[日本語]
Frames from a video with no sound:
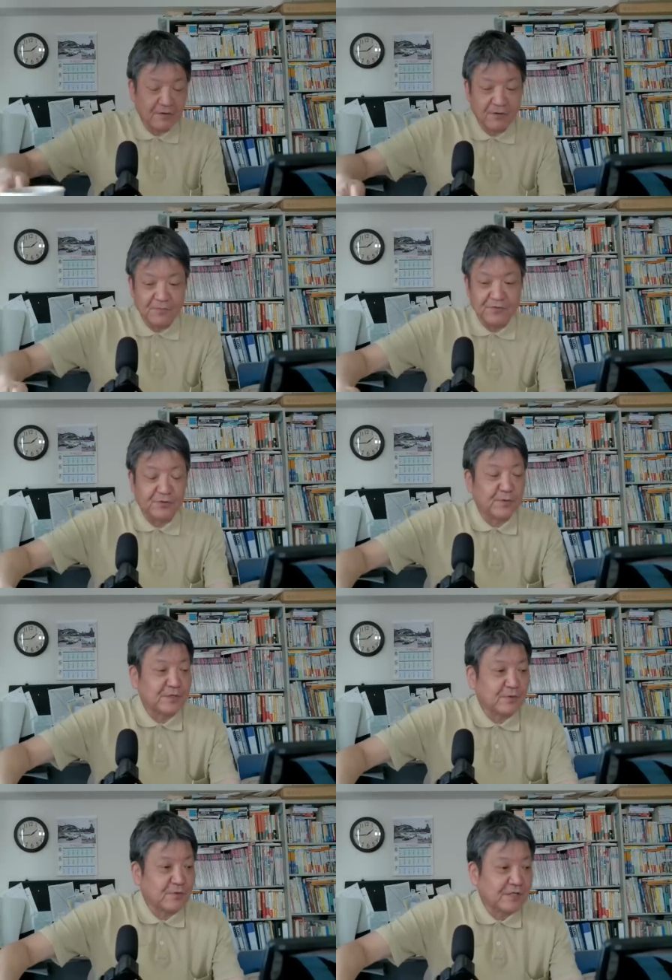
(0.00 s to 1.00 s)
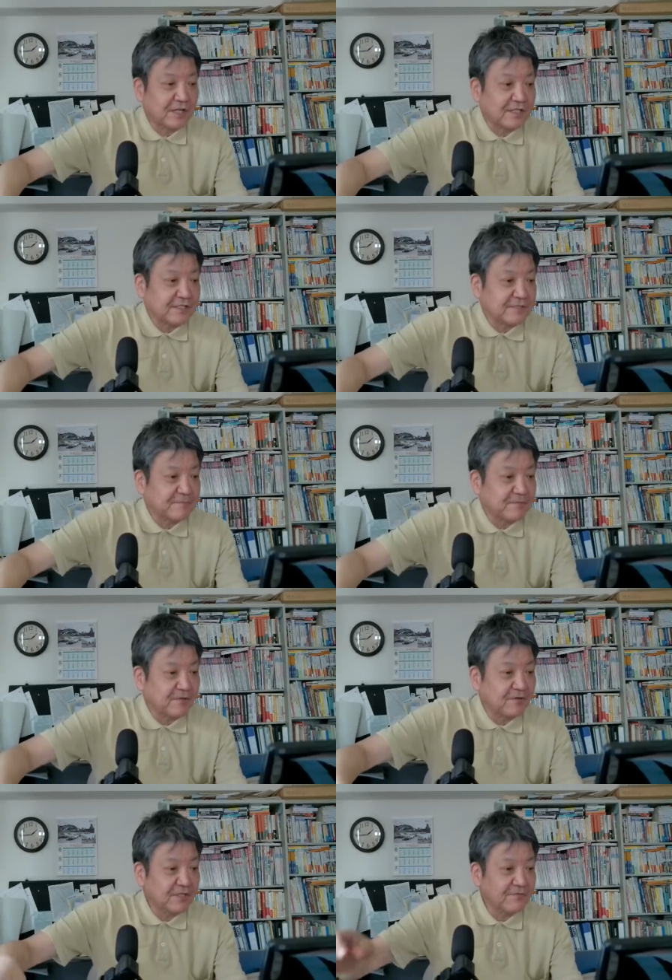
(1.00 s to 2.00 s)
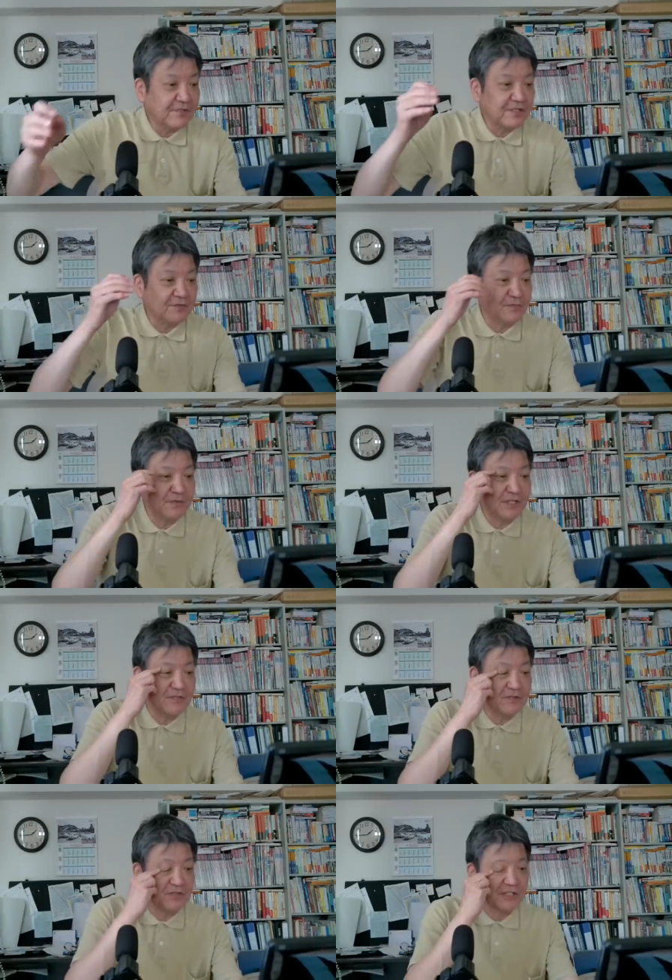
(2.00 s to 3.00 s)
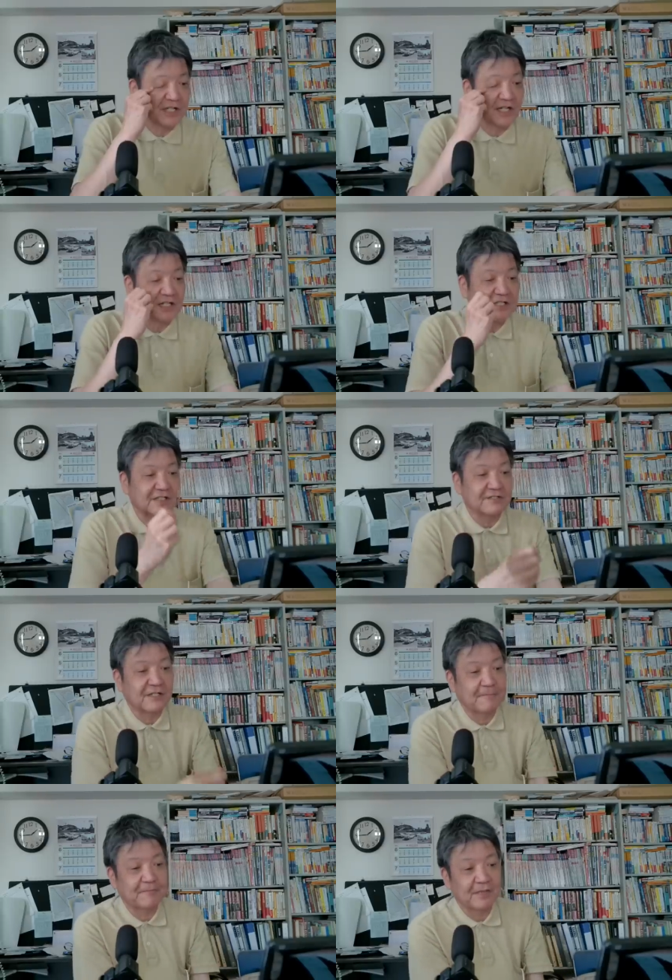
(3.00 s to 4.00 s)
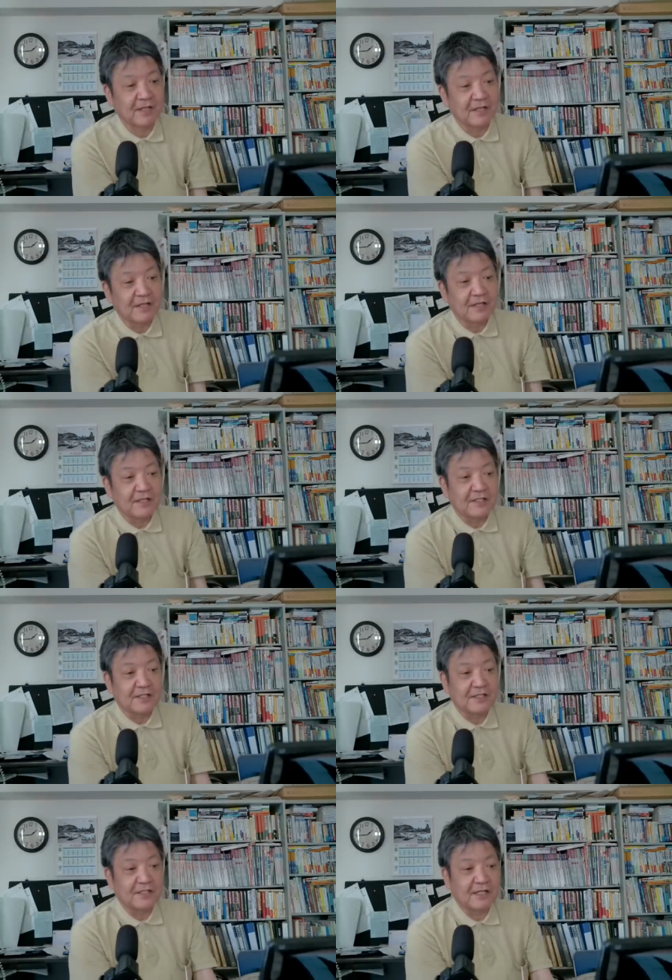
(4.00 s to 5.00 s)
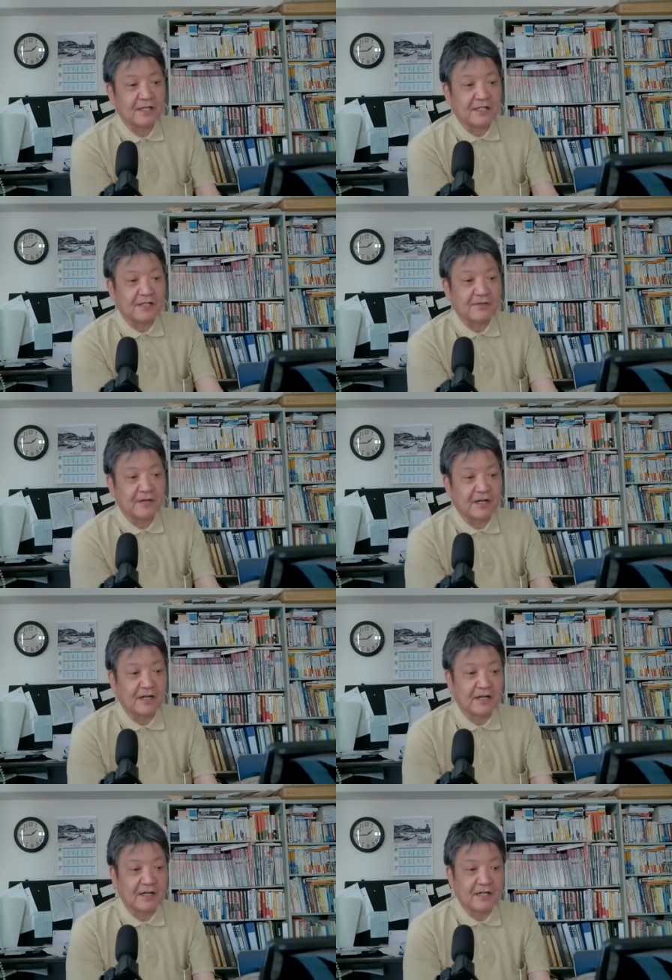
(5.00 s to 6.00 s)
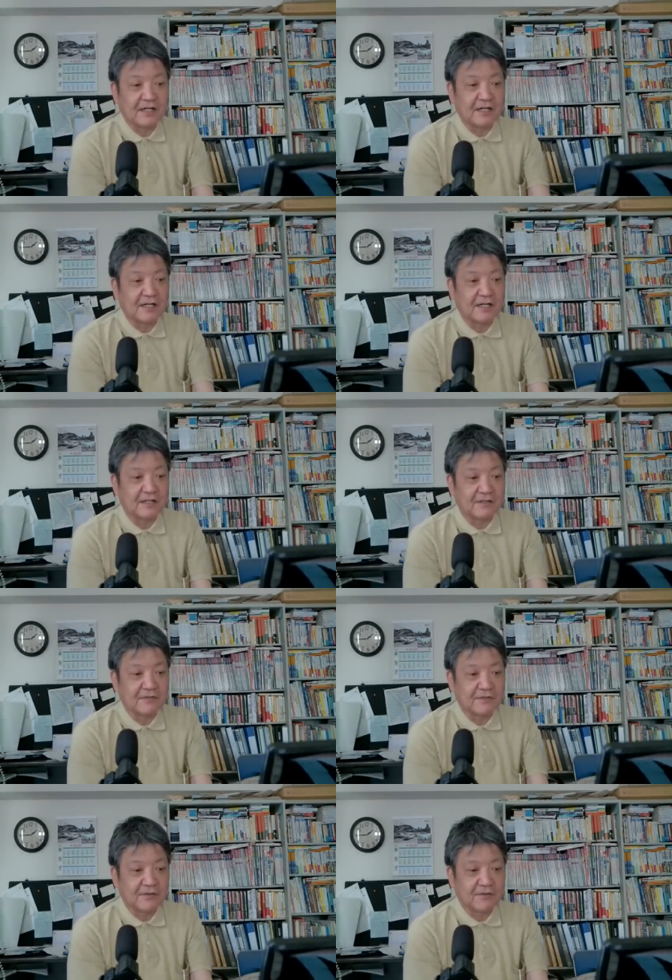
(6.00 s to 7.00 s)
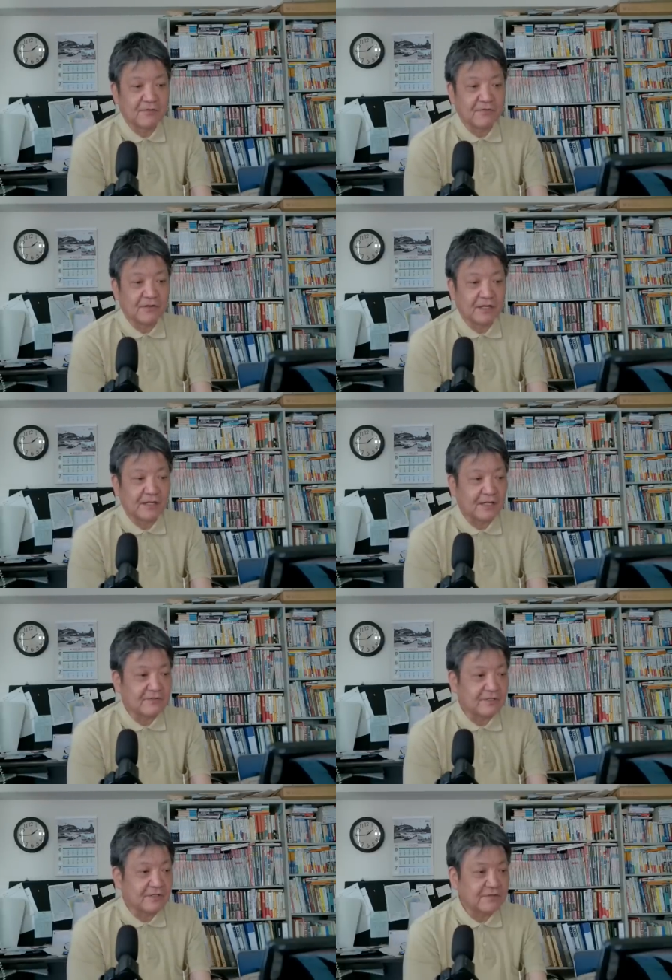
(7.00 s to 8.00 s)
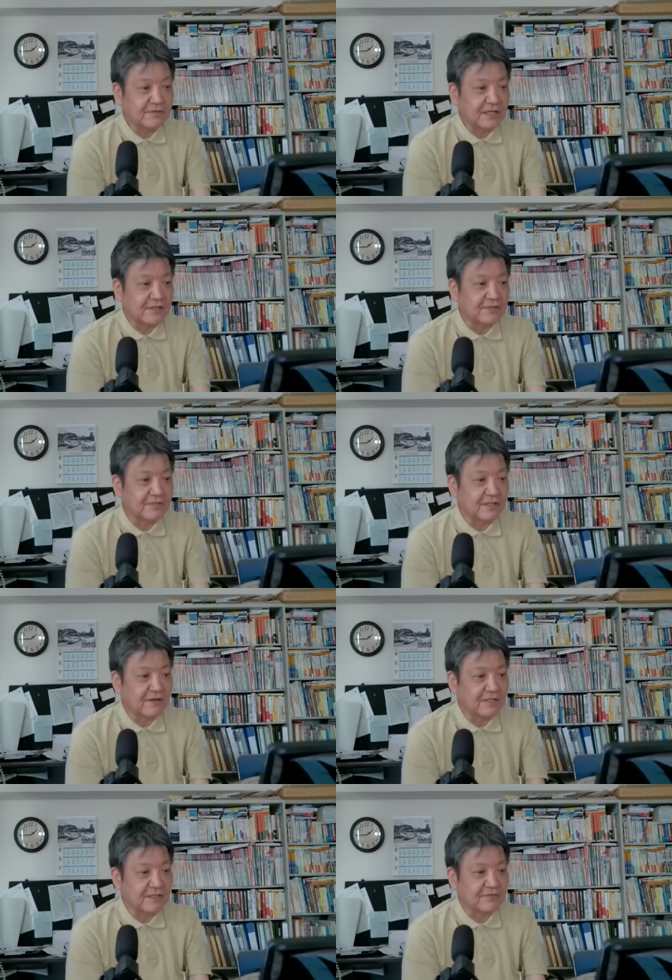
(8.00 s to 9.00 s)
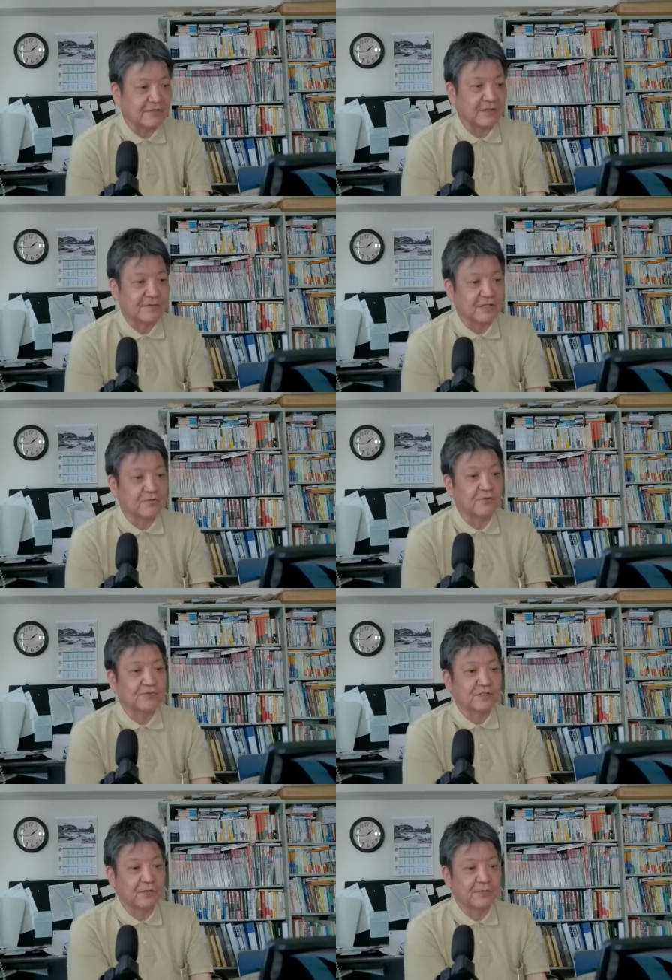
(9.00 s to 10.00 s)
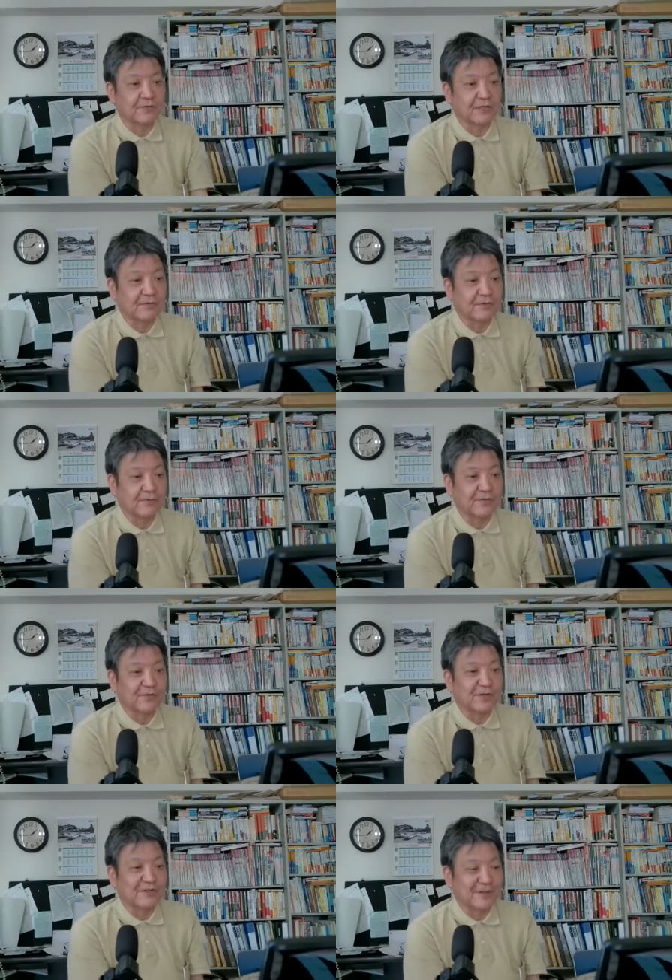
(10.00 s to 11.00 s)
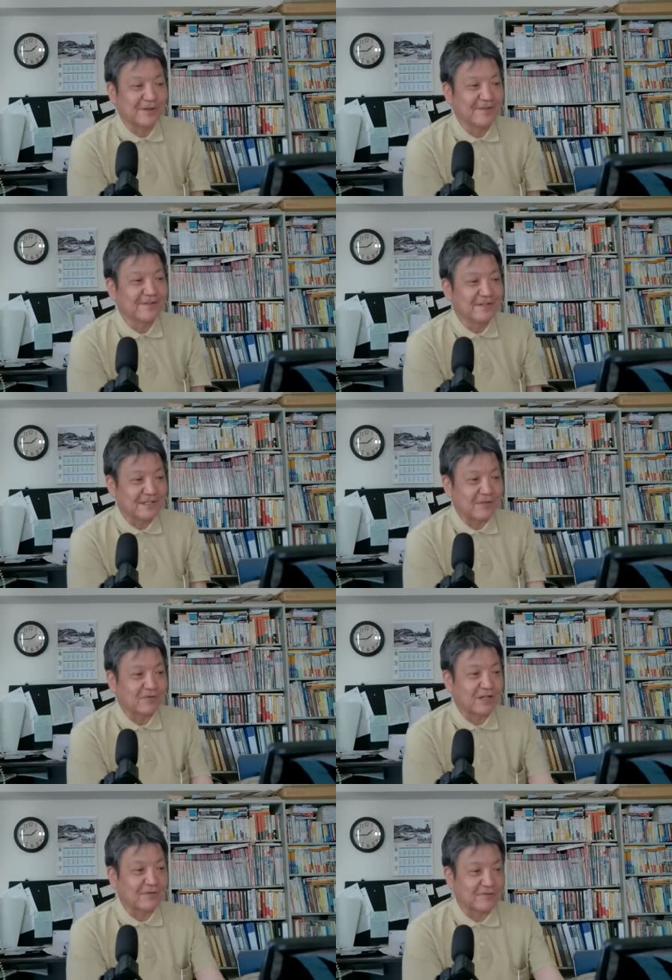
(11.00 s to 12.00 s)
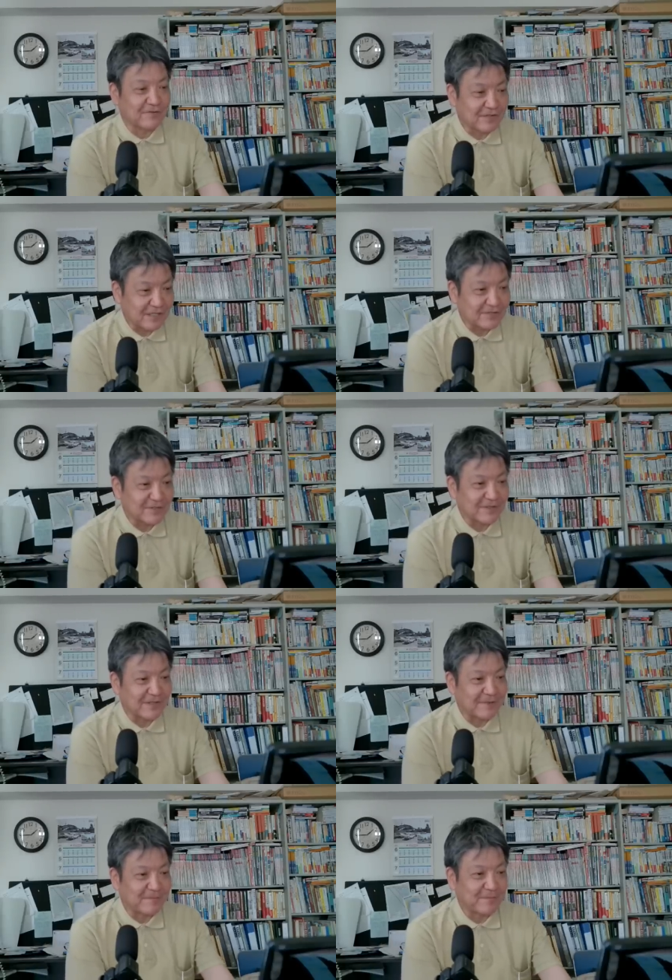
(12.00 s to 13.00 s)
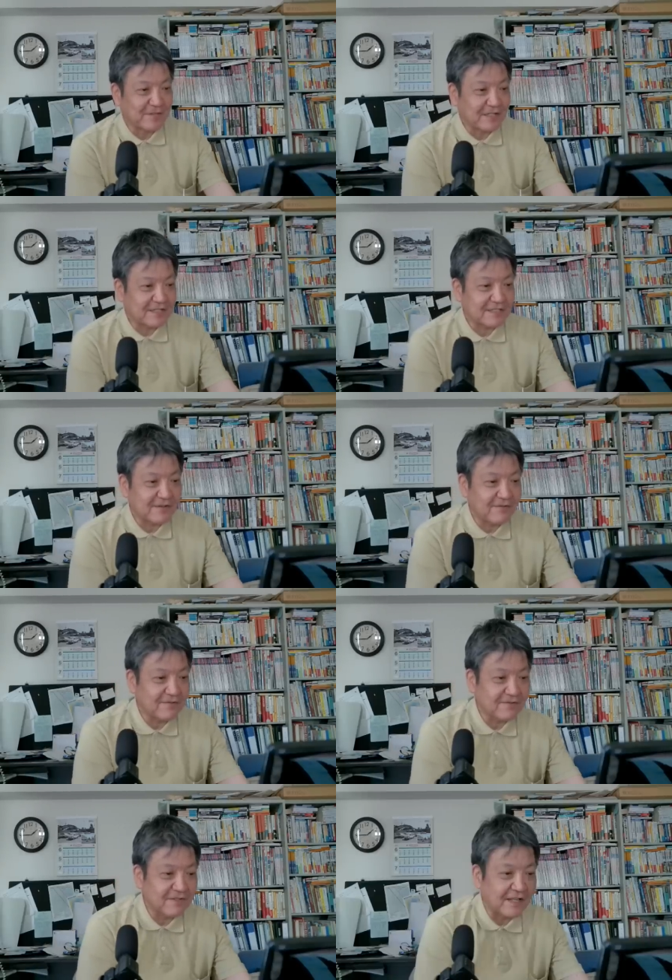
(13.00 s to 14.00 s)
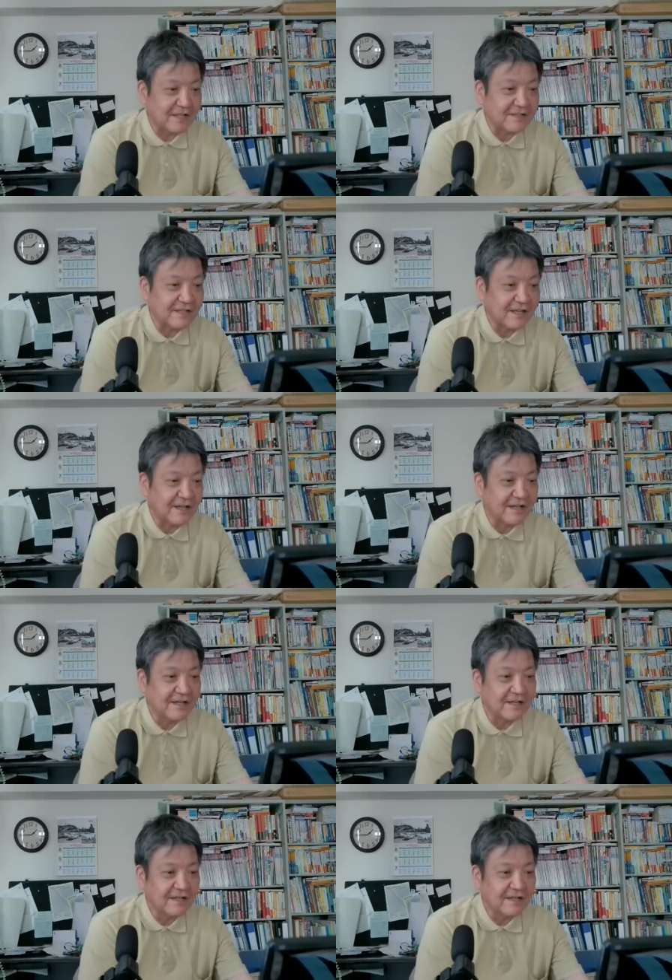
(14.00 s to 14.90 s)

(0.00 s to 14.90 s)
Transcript: 本文読みますとこんな感じです。ゴールデンウィークもピークを過ぎた感じですが、シンシアリーは、あ今日から約1週間休暇をいただくことになりました。あ、そうですか、おめでとうございます。おめでとうございますって、たあの休んでください。確か本年で、